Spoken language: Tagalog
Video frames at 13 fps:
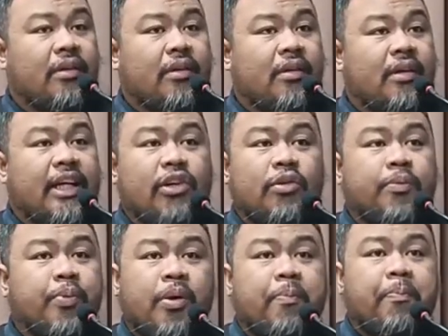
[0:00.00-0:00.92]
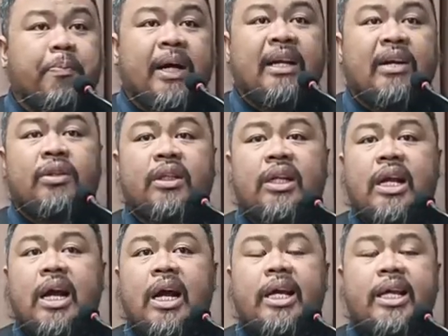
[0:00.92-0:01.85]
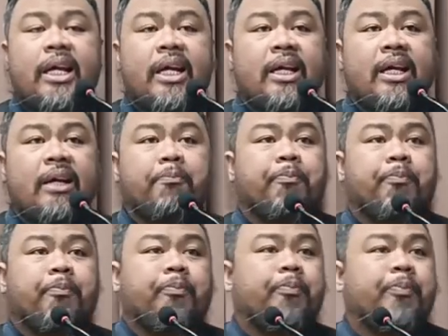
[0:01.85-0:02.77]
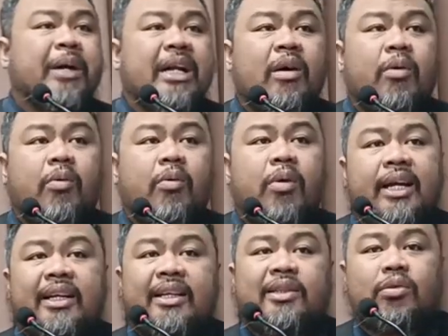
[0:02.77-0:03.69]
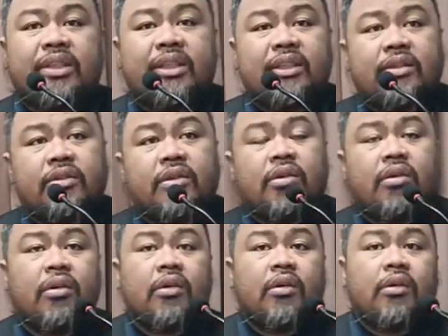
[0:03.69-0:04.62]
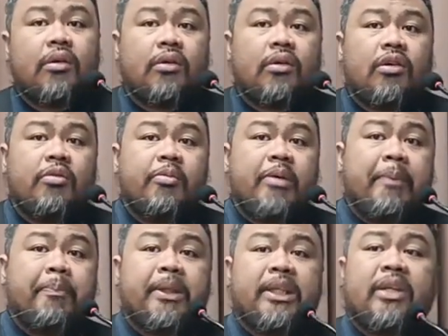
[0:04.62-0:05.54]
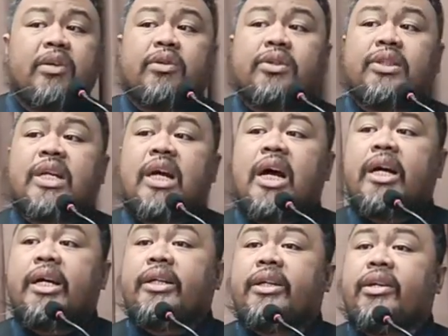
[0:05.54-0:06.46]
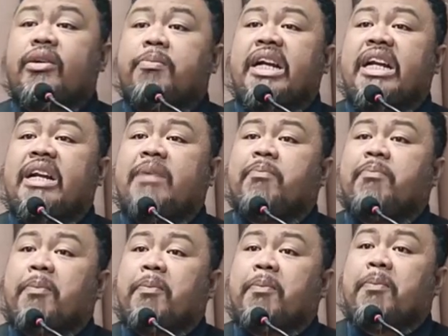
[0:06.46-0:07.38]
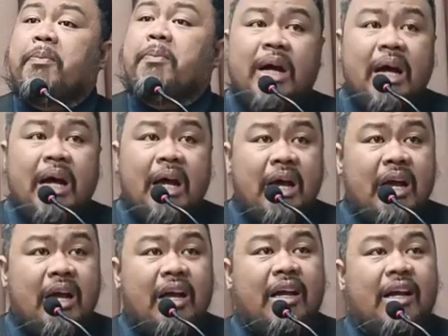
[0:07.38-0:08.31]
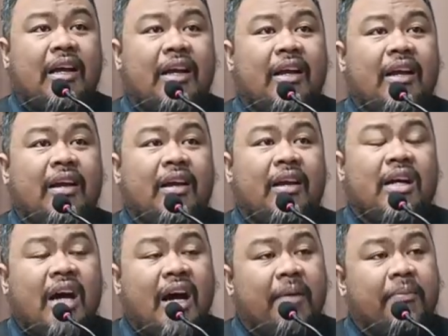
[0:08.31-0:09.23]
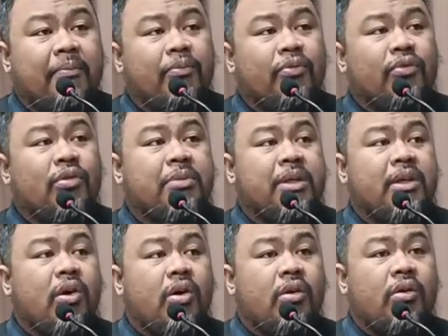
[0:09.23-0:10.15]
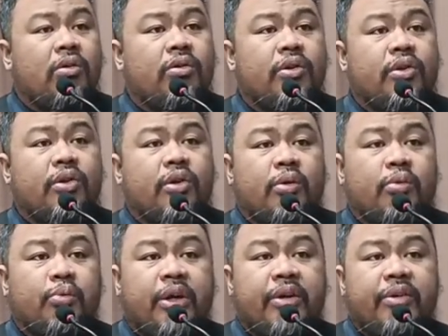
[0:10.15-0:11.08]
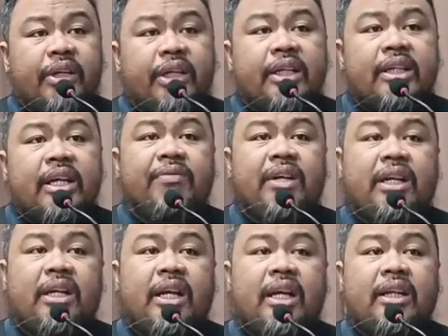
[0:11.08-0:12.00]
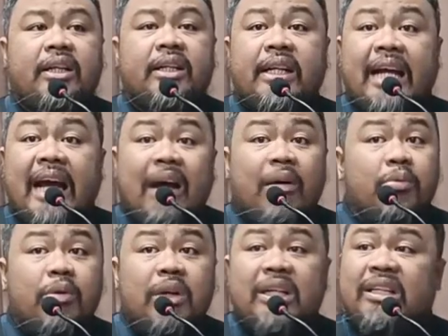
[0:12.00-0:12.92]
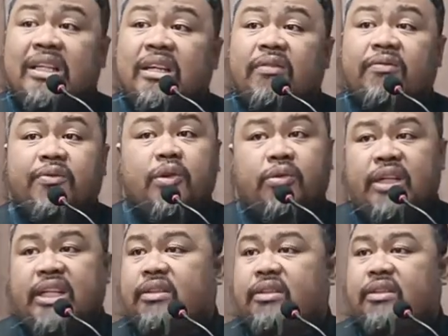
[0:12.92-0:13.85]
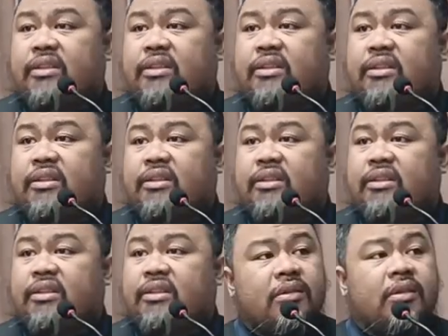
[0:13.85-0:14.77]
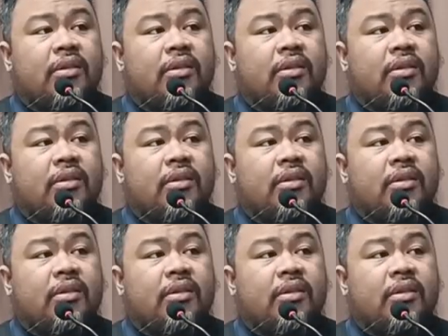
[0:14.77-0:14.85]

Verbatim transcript: Ganun po ang panahon nila. Kaya ang panawagan ni Yeso Kristo, lumapit kayo sa akin kayo mga napapagod at nabibigat ang lubha. Come to me all who you are weary and heavily laden and I will give you rest. Because they're bound.